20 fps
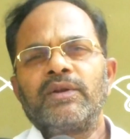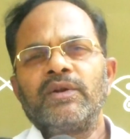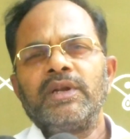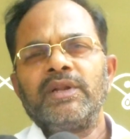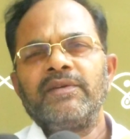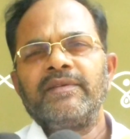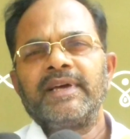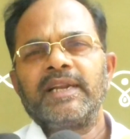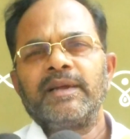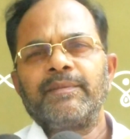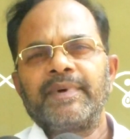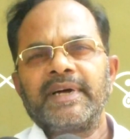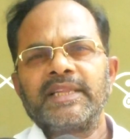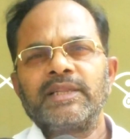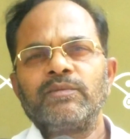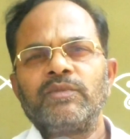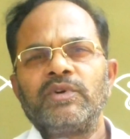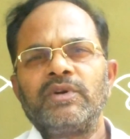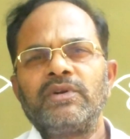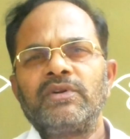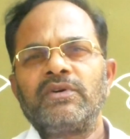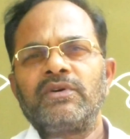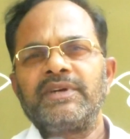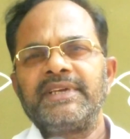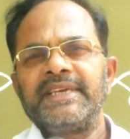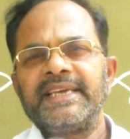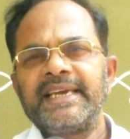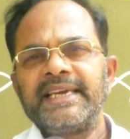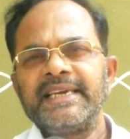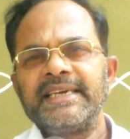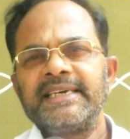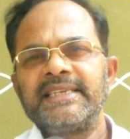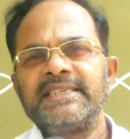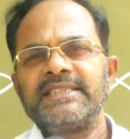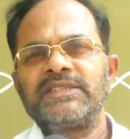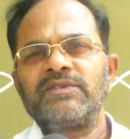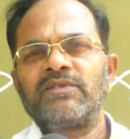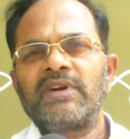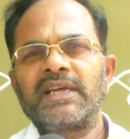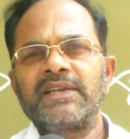రెండు వేల పదమూడులో
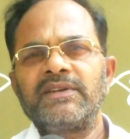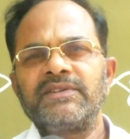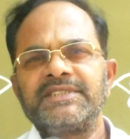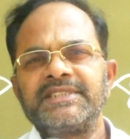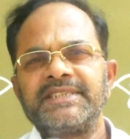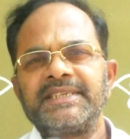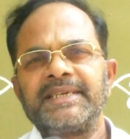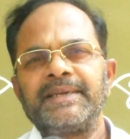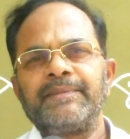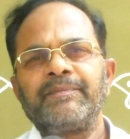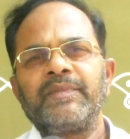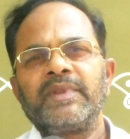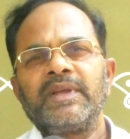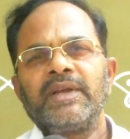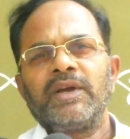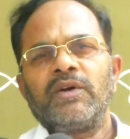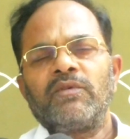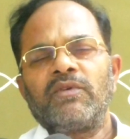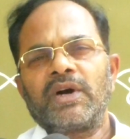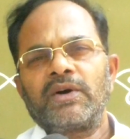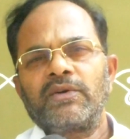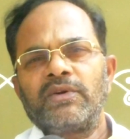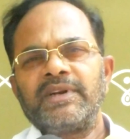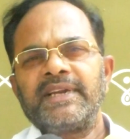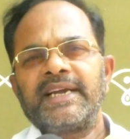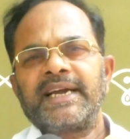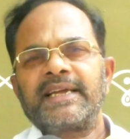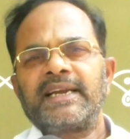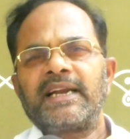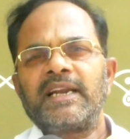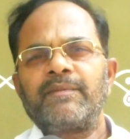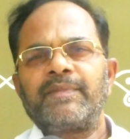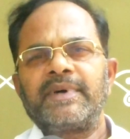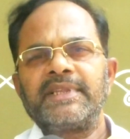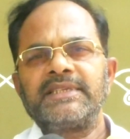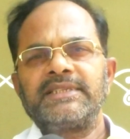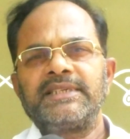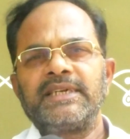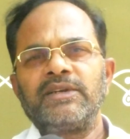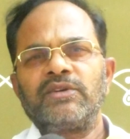ఏఈఎల్సి వాళ్ళ నుంచి ఒక రెండు ఎకరాల
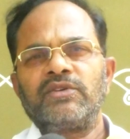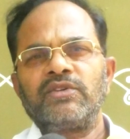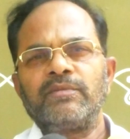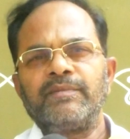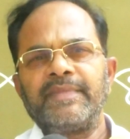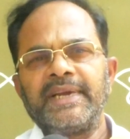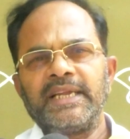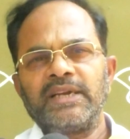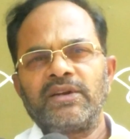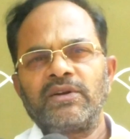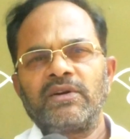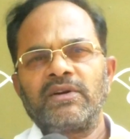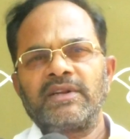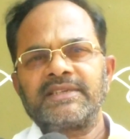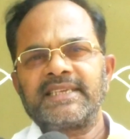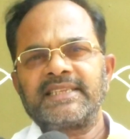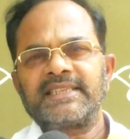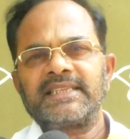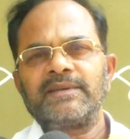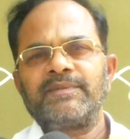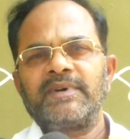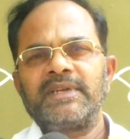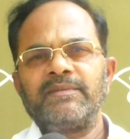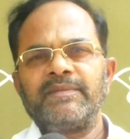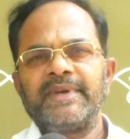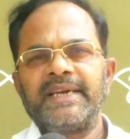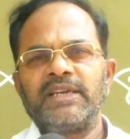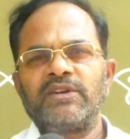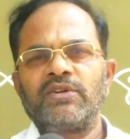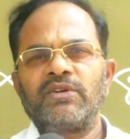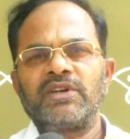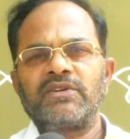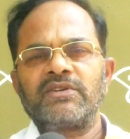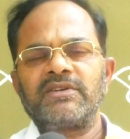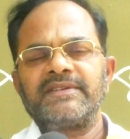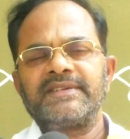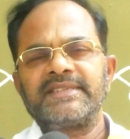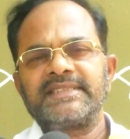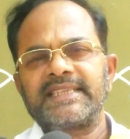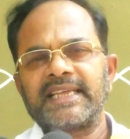పది సెంట్లు మెయిన్ రోడ్లో సత్తనపల్లి మెయిన్ రోడ్లో
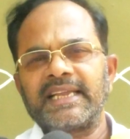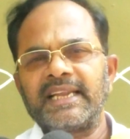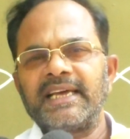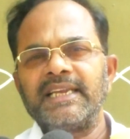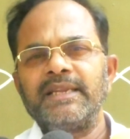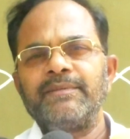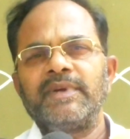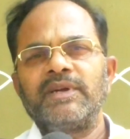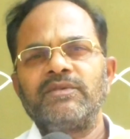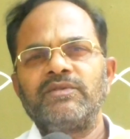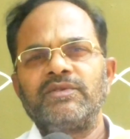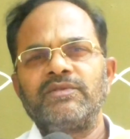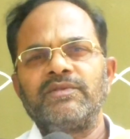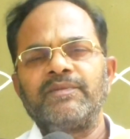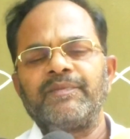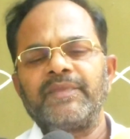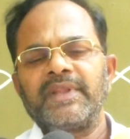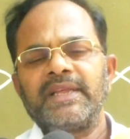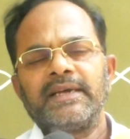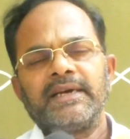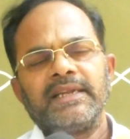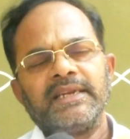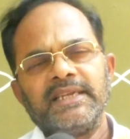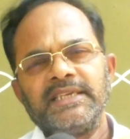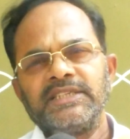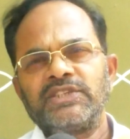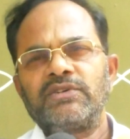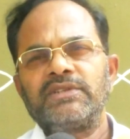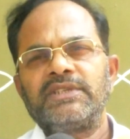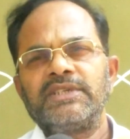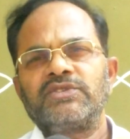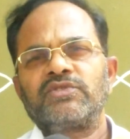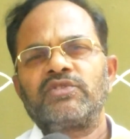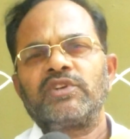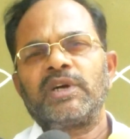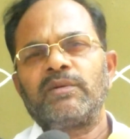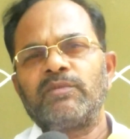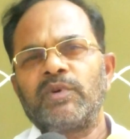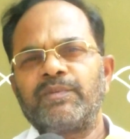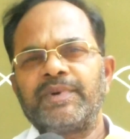ఉన్న స్థలాన్ని మేము లీజుకు
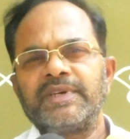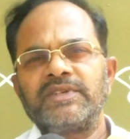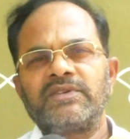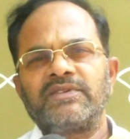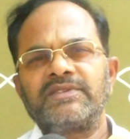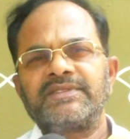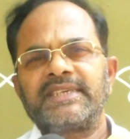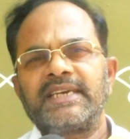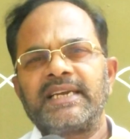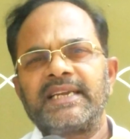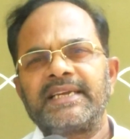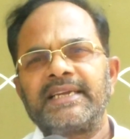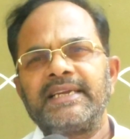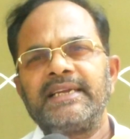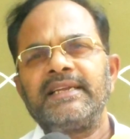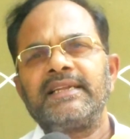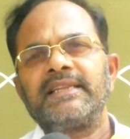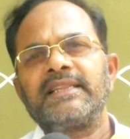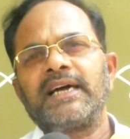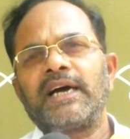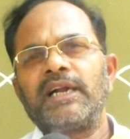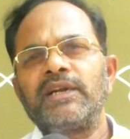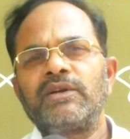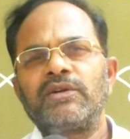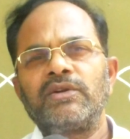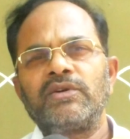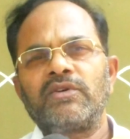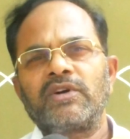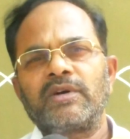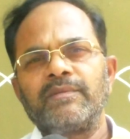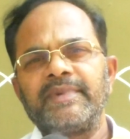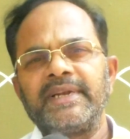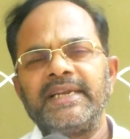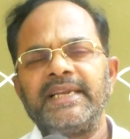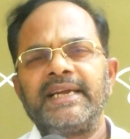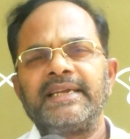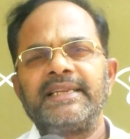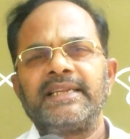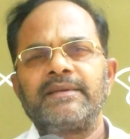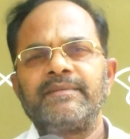తీసుకున్నాం ముప్పై సంవత్సరాలకి దాంట్లో ఒక
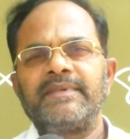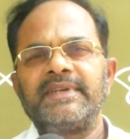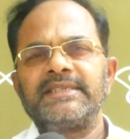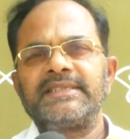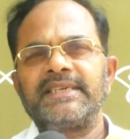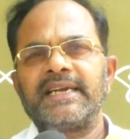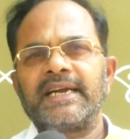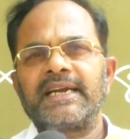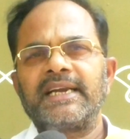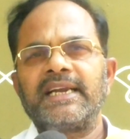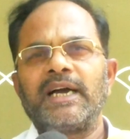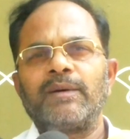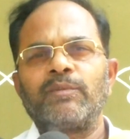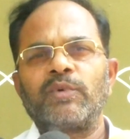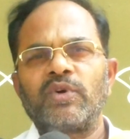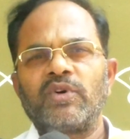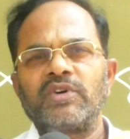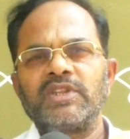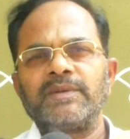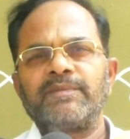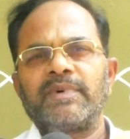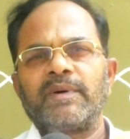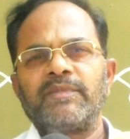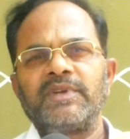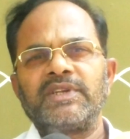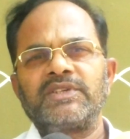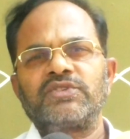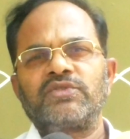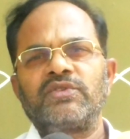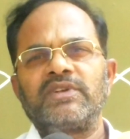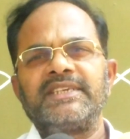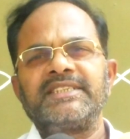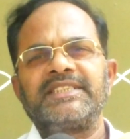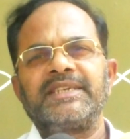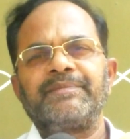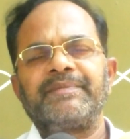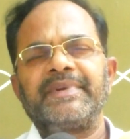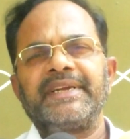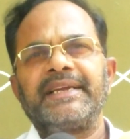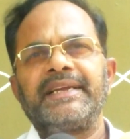బిల్డింగ్ నిర్మించి అక్కడ అమరావతి పబ్లిక్ స్కూల్ అని
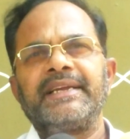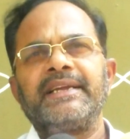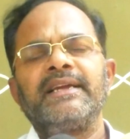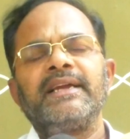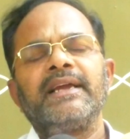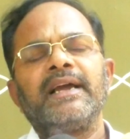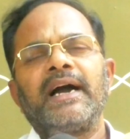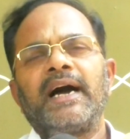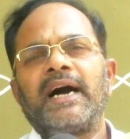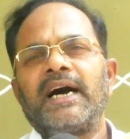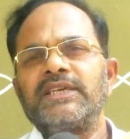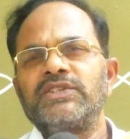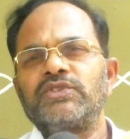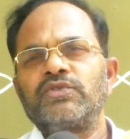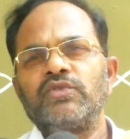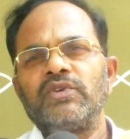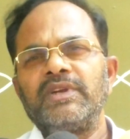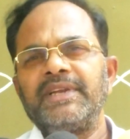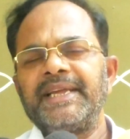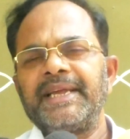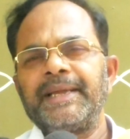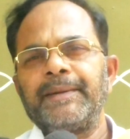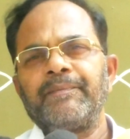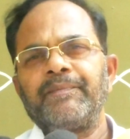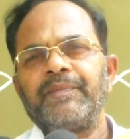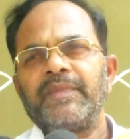చెప్పి ఆ స్కూల్ని